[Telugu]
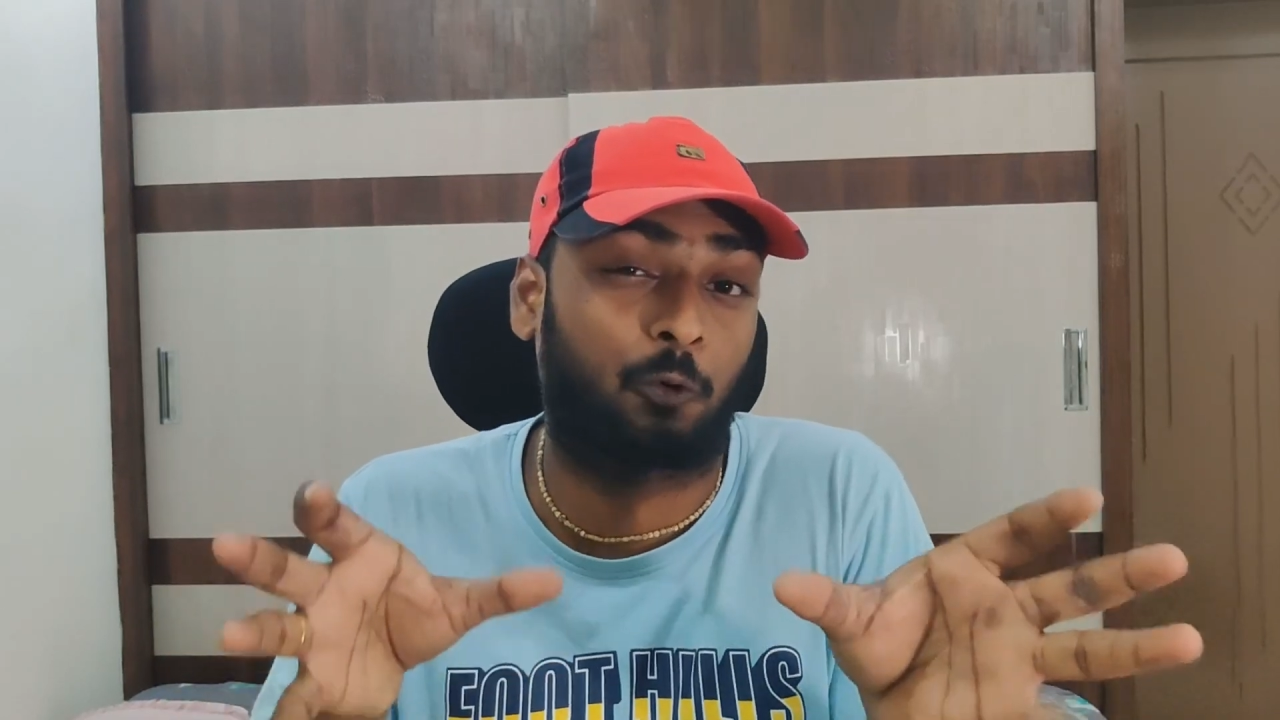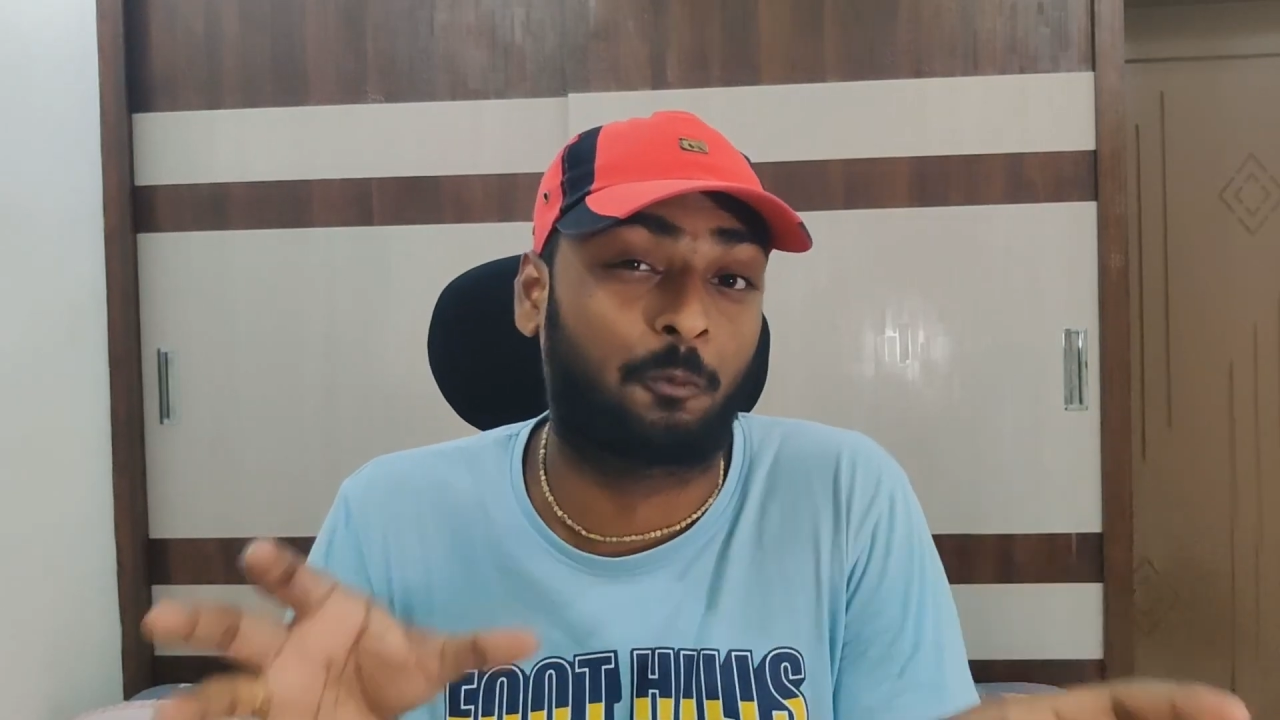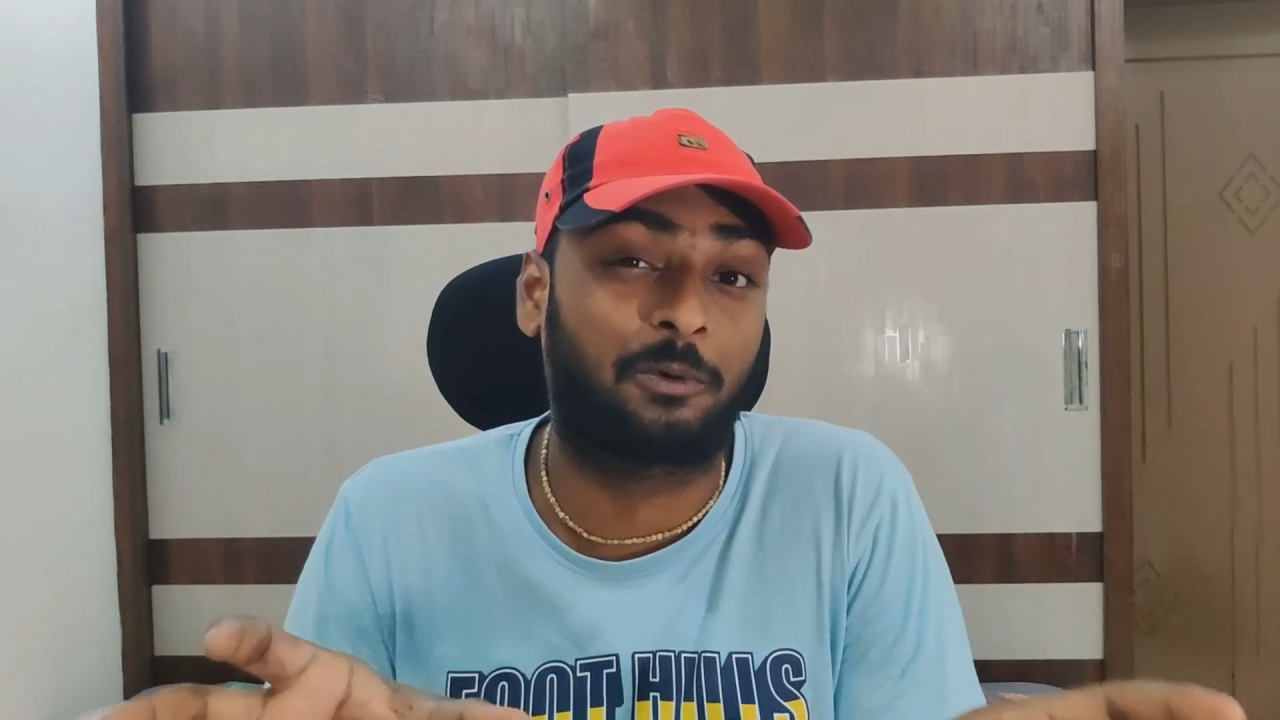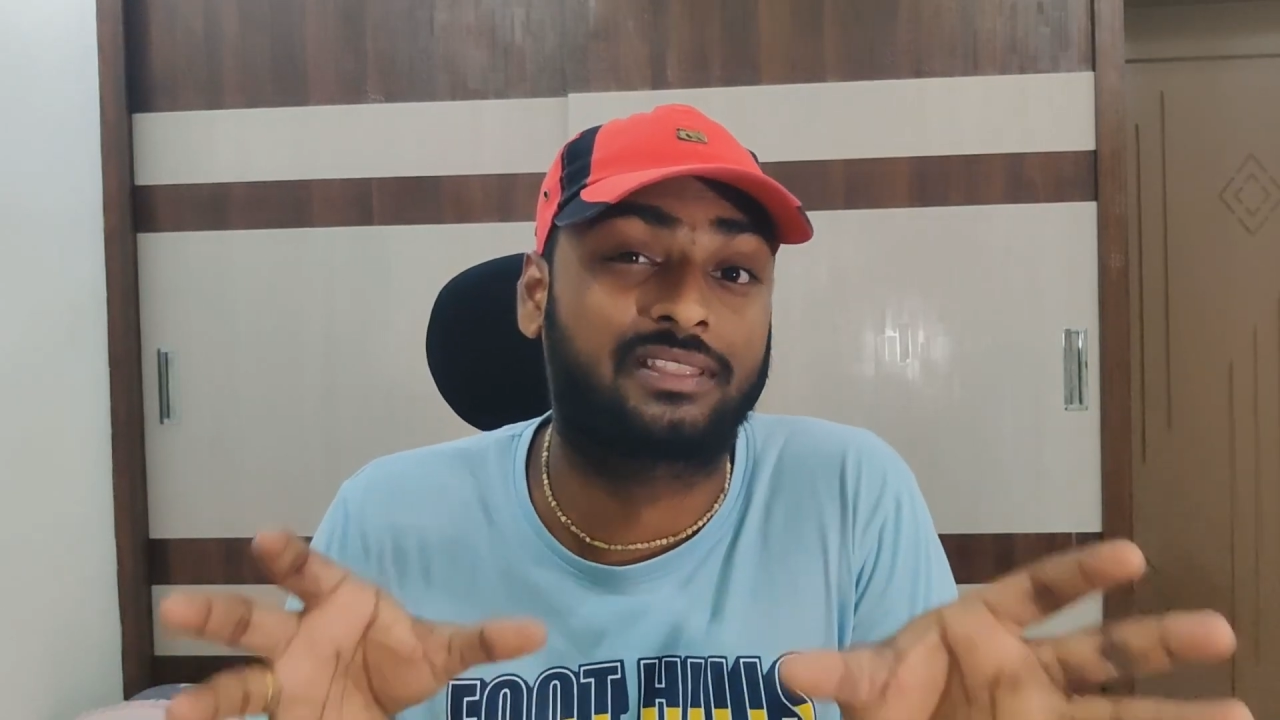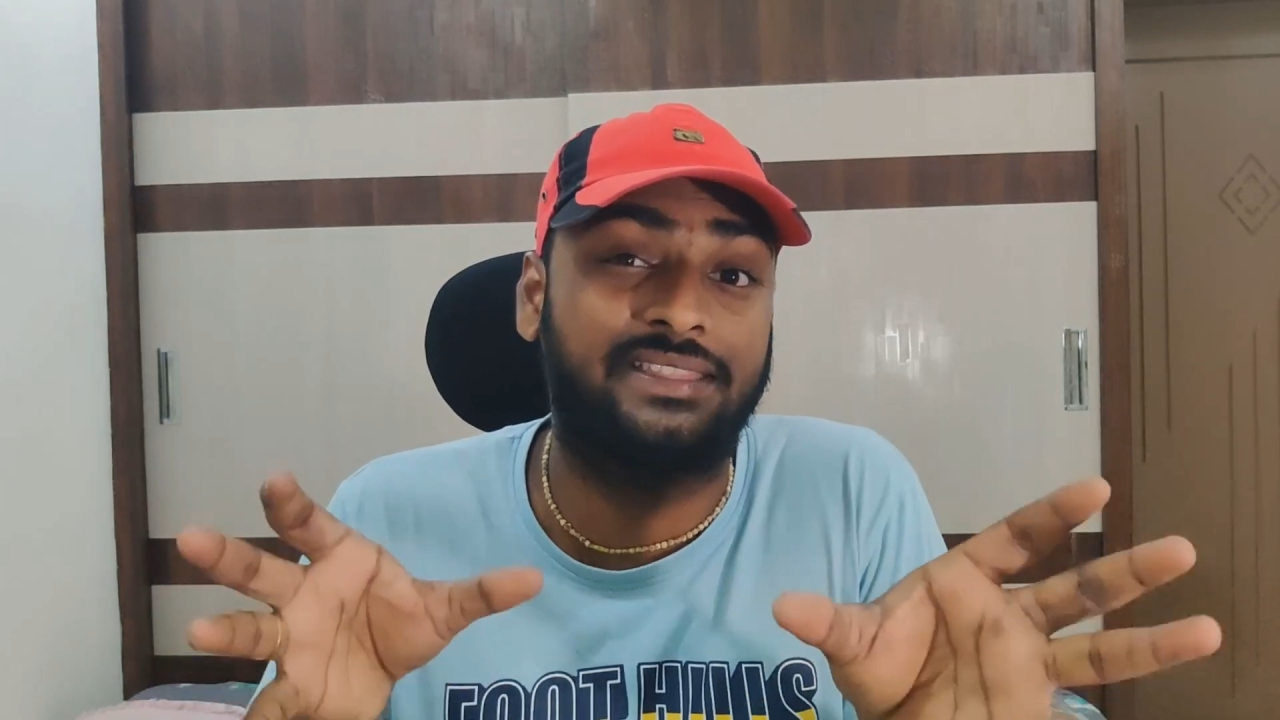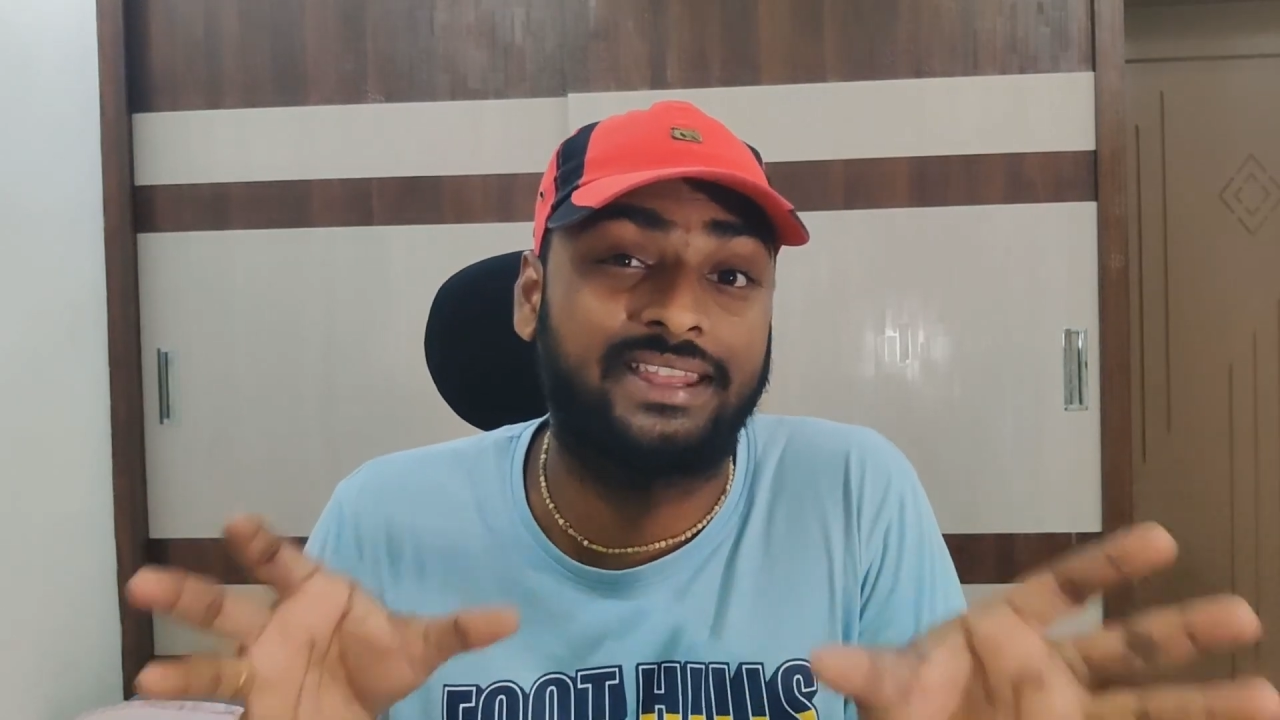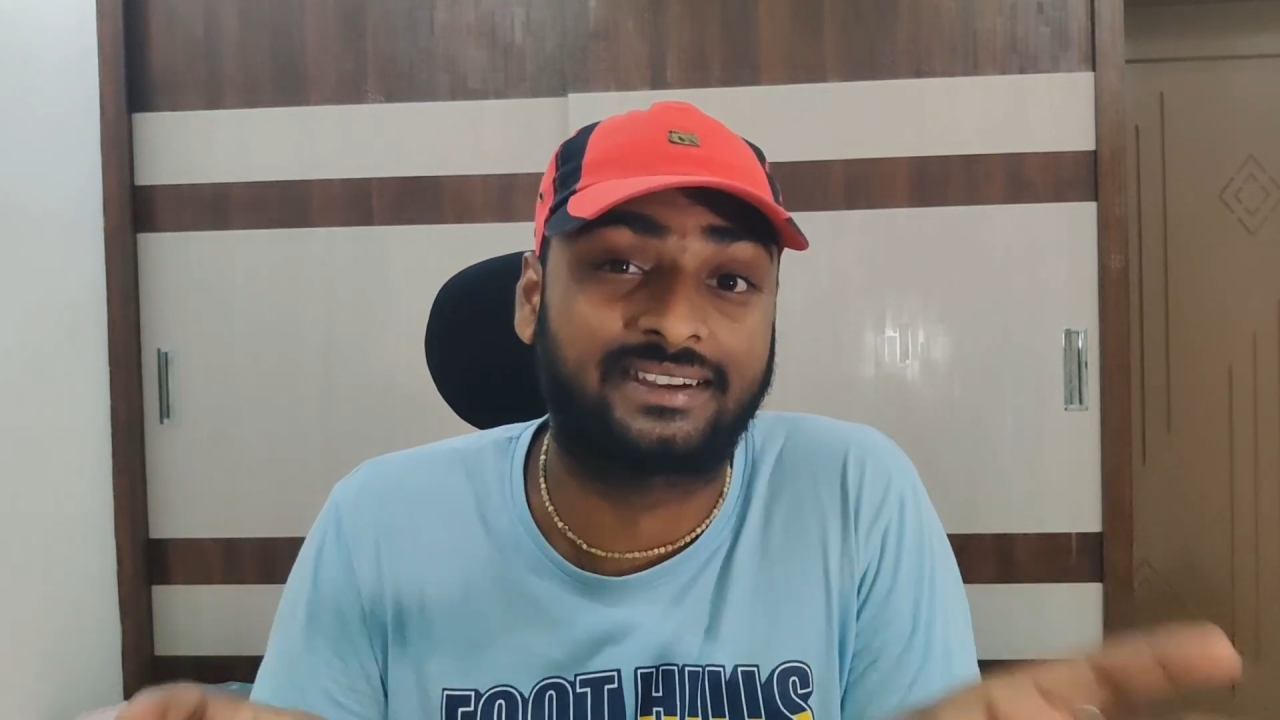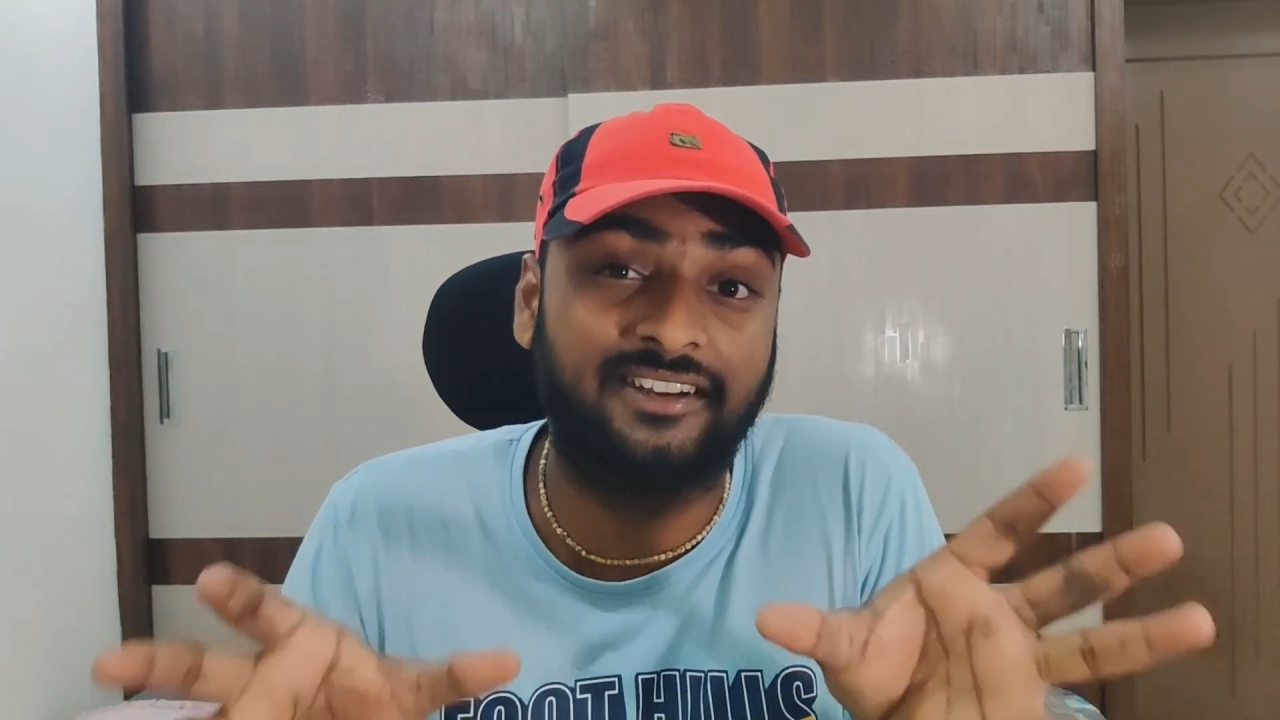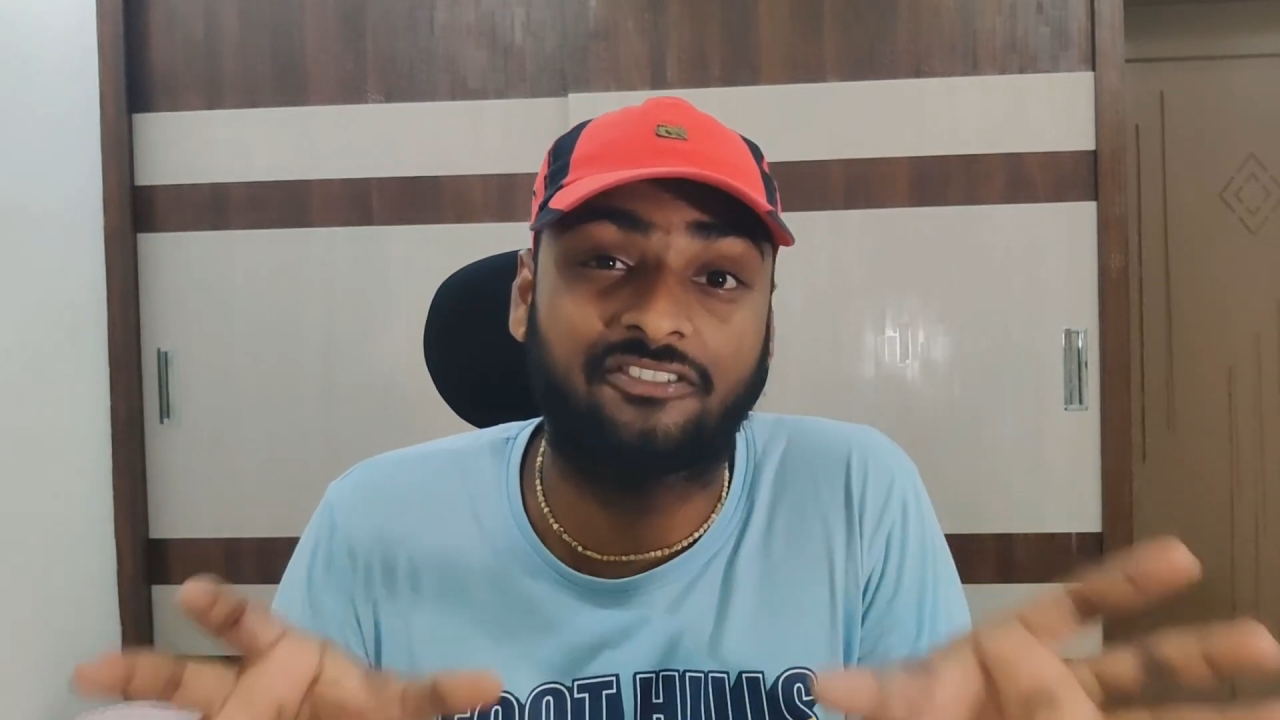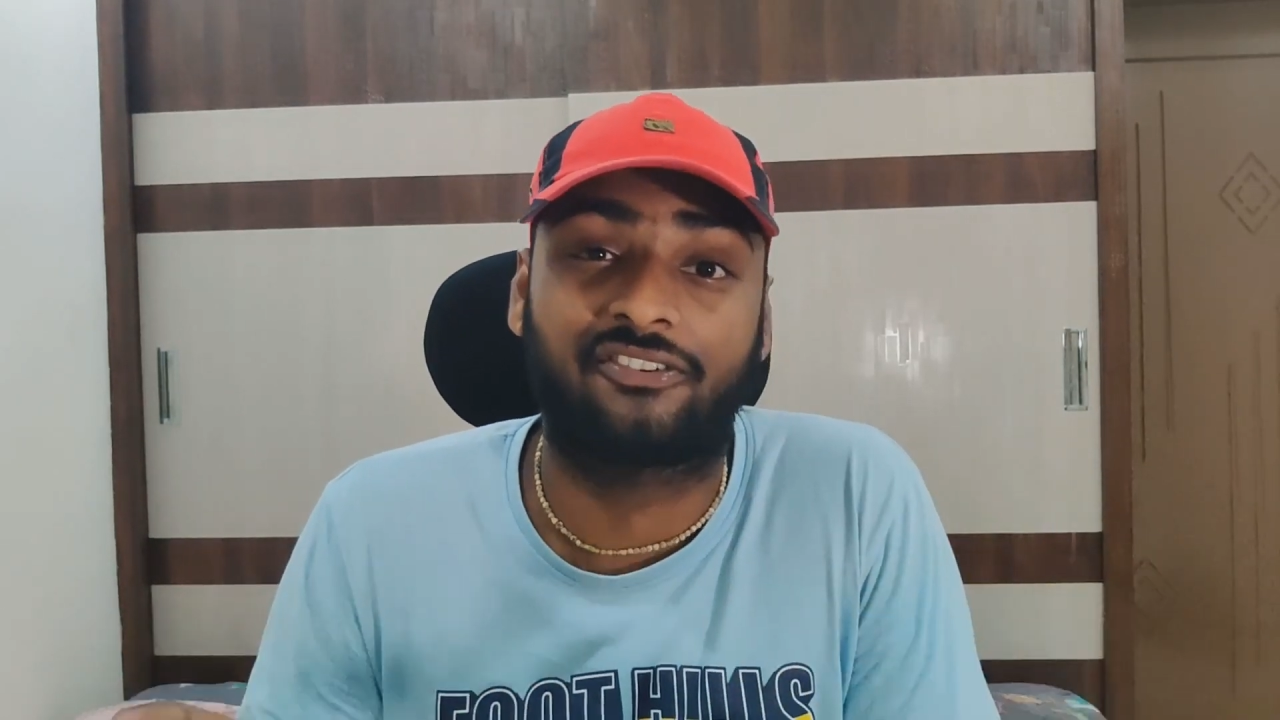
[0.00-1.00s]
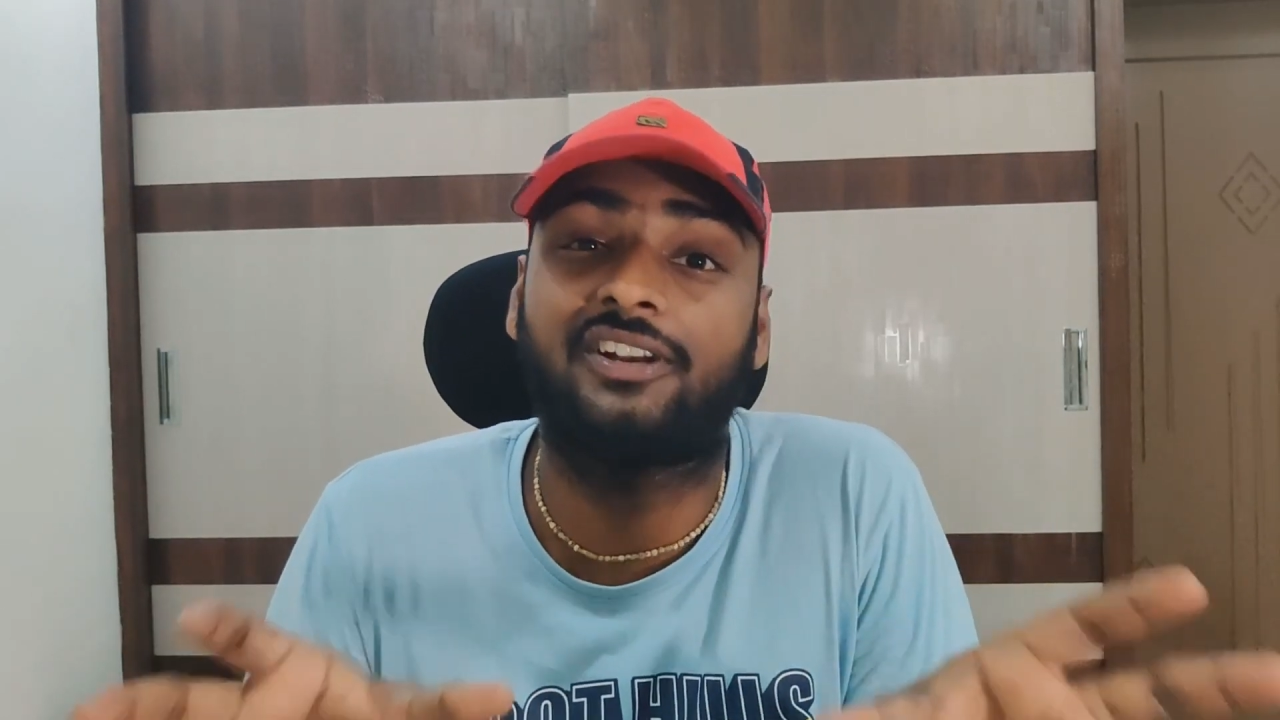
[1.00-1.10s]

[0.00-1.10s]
ప్రాపర్ థియేటర్